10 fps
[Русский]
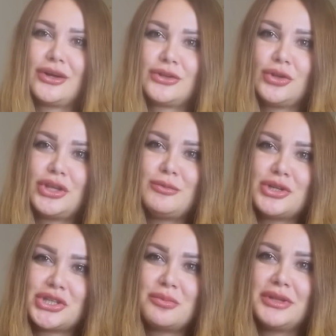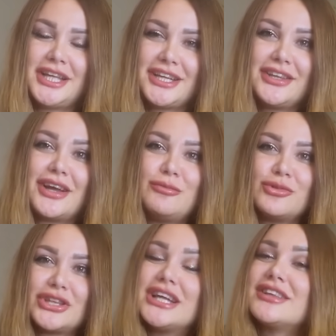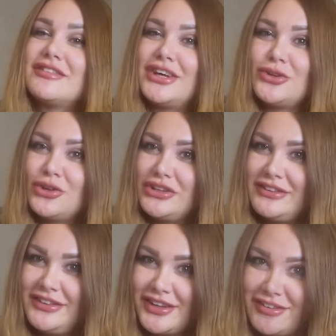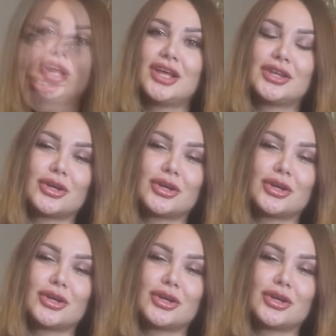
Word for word: Кто-то может подарить кому-то свое сердце.